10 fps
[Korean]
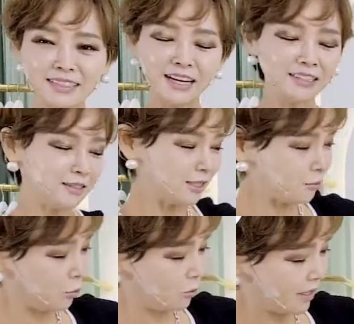자, 흔히
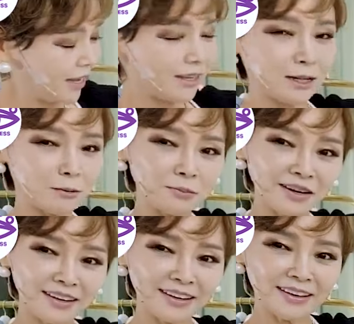보는 하얀
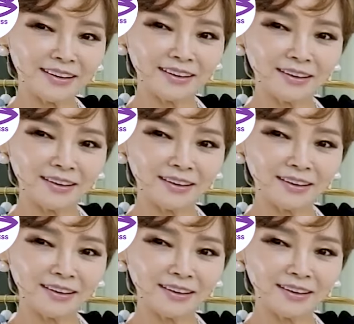남방에